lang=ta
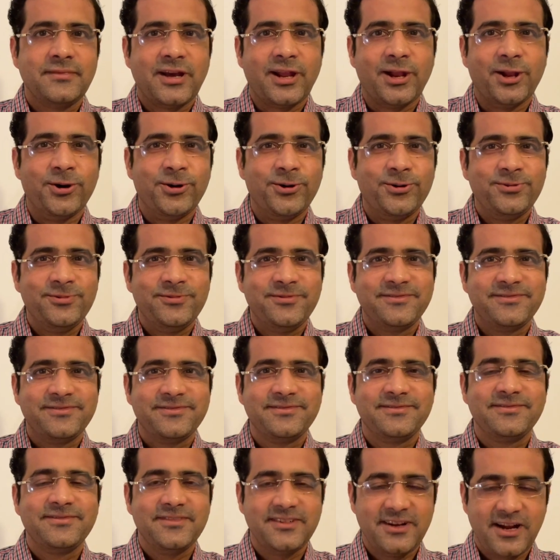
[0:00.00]
ஹலோ
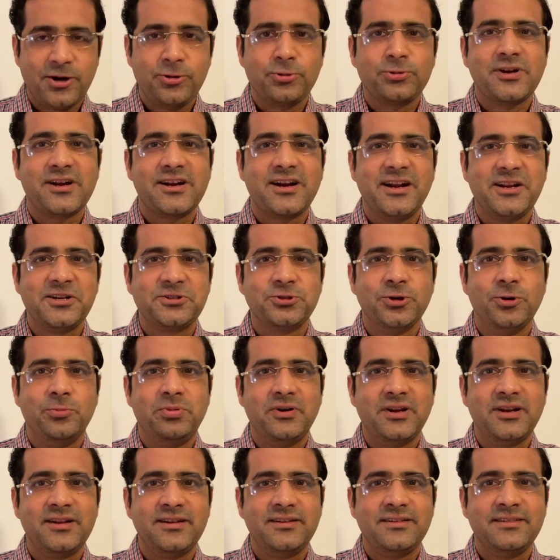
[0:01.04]
நான் உங்கள் கணேஷ்
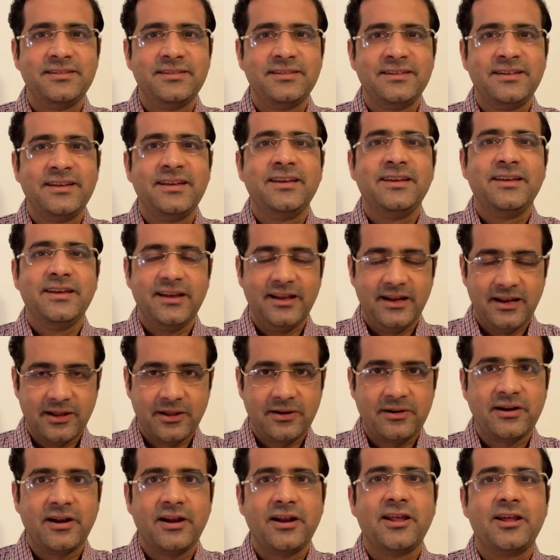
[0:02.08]
கோபால்
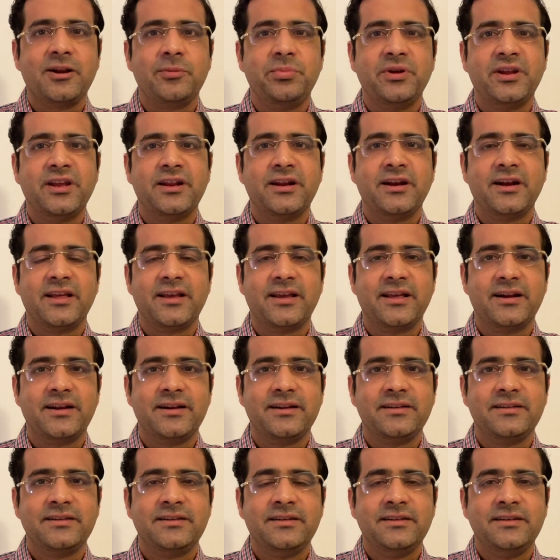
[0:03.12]
எல்லோரும் நல்லா இருப்பீங்கன்னு
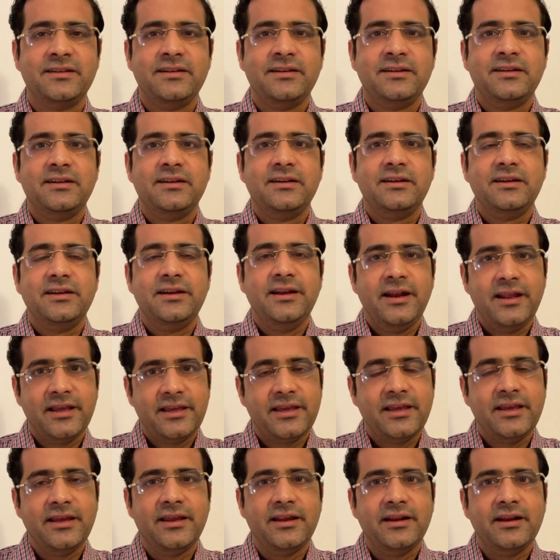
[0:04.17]
நினைக்கிறேன்
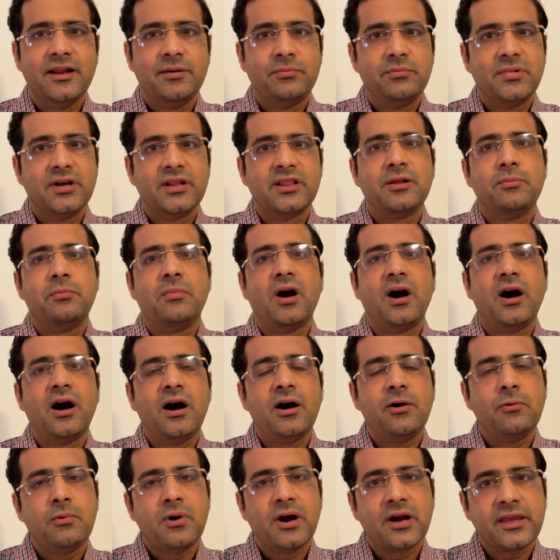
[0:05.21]
இன்றைக்கி நம்ம அந்த
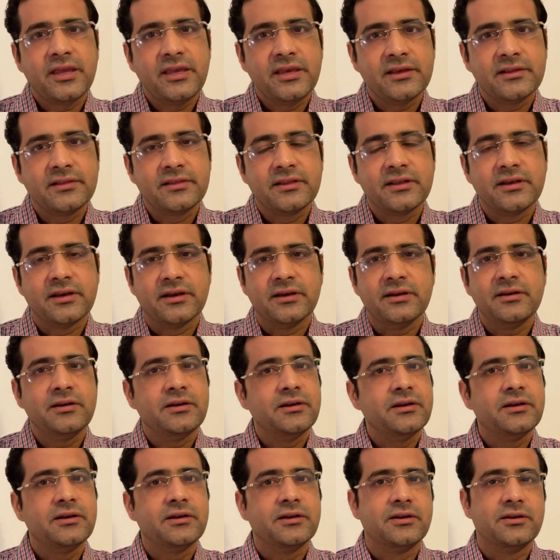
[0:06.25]
மகா வாக்கியத்தை
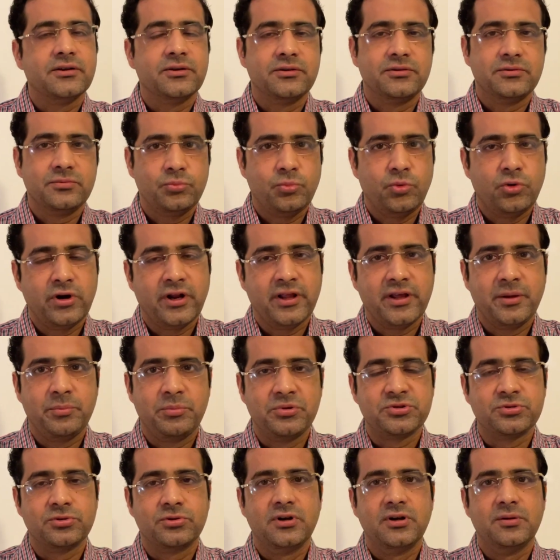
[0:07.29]
போன
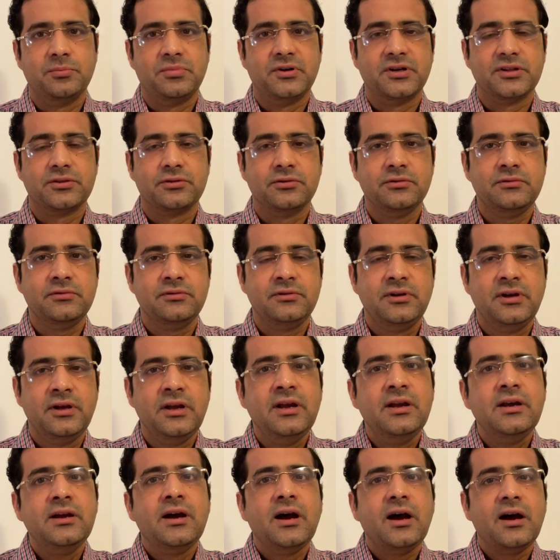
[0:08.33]
எபிசோடில் பார்த்தோம்
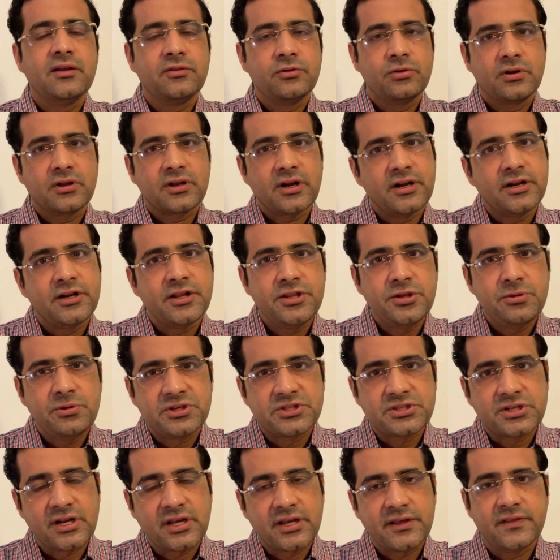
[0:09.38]
அதோட
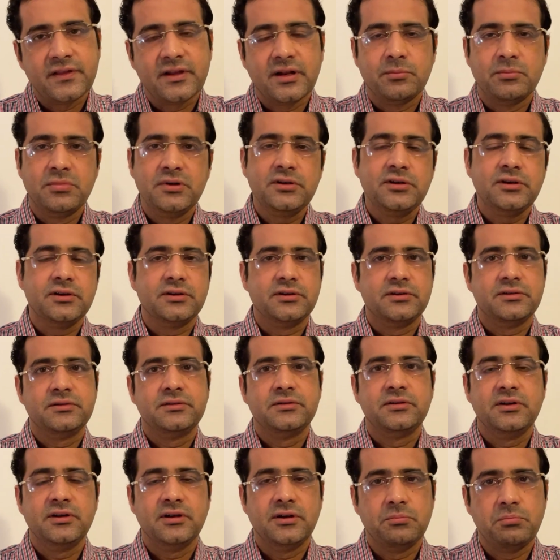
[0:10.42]
கண்டினியூவேஷனாக இதை நம்ம
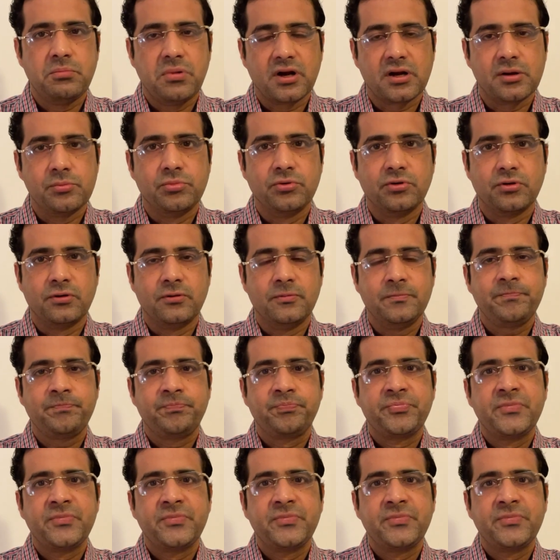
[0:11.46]
பார்க்க போகிறோம்